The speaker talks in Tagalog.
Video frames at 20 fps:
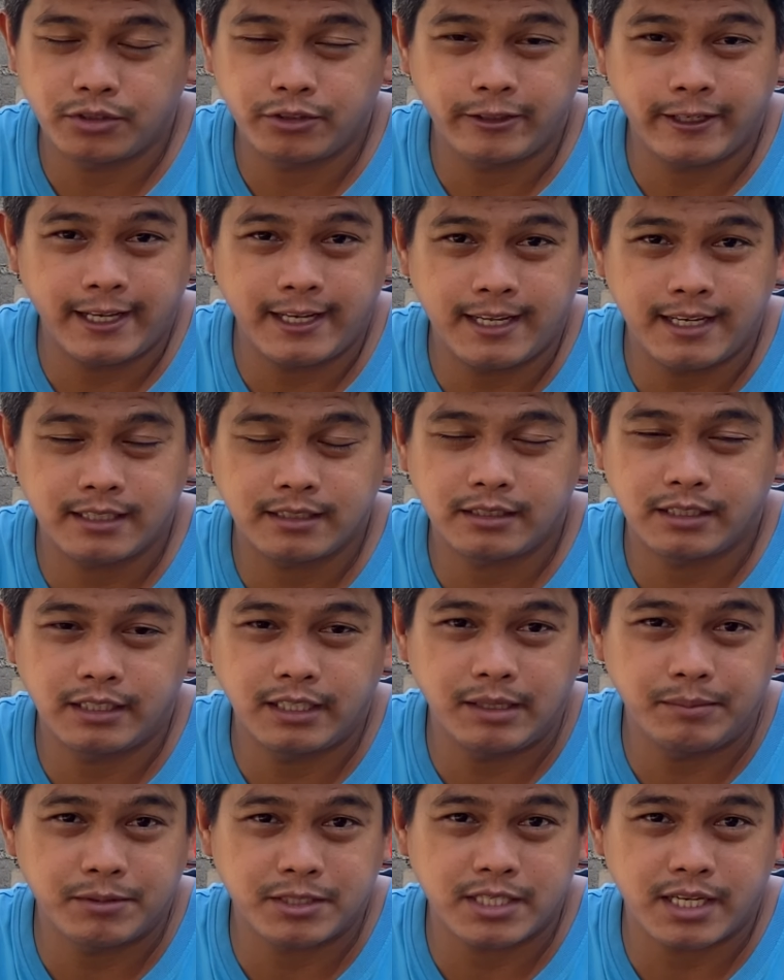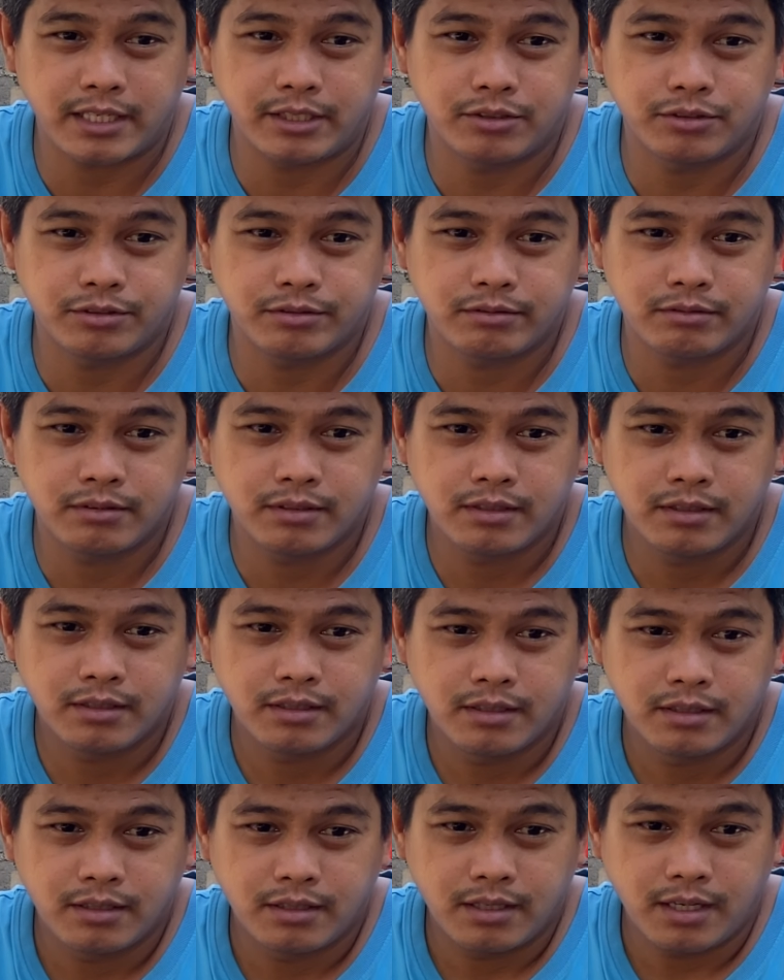Yun nga lang, hindi masyadong
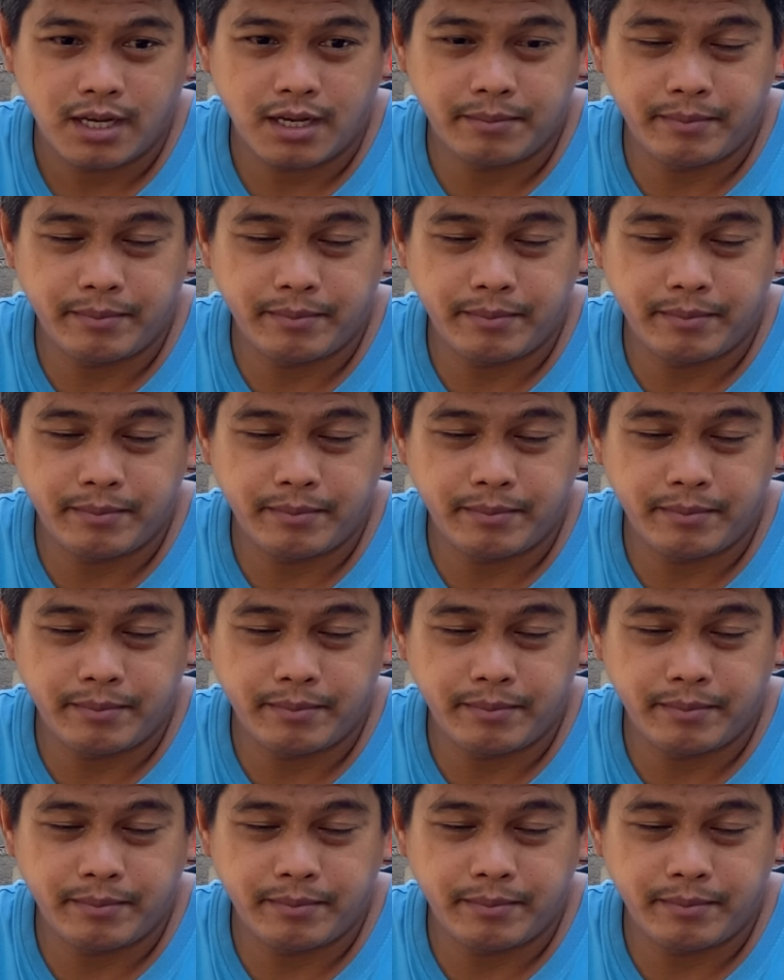uh,